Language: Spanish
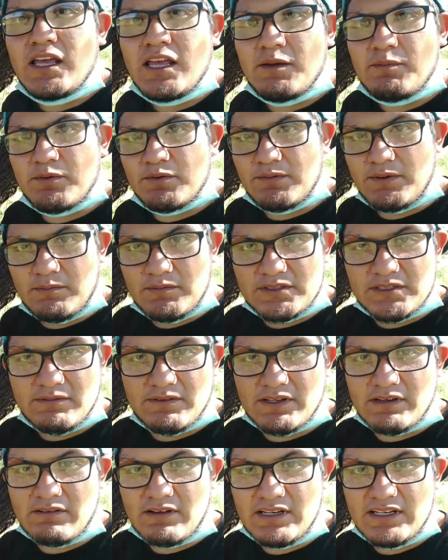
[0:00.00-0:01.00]
Y pues vamos a
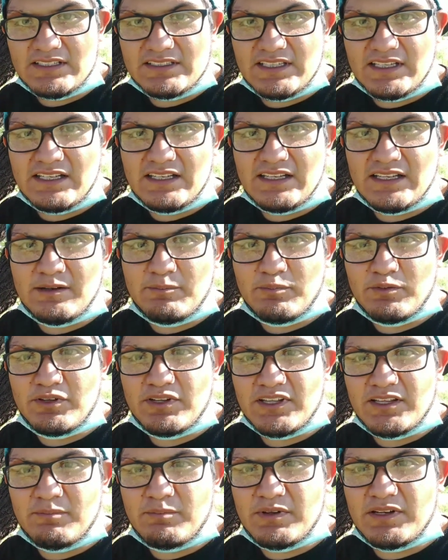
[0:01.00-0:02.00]
ver cuál es el
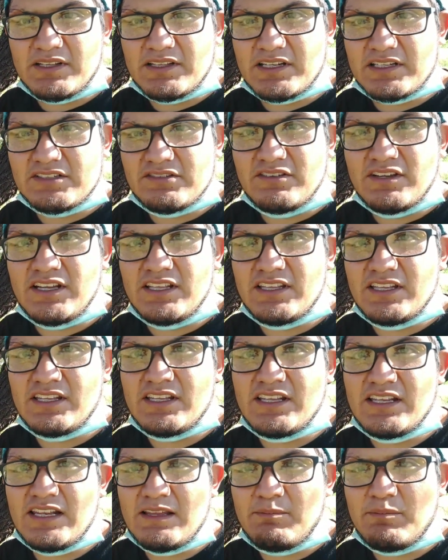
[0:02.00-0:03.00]
poder de penetración que
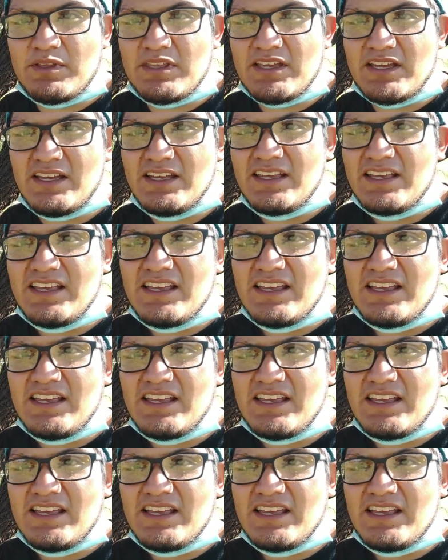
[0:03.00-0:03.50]
tiene en la piña.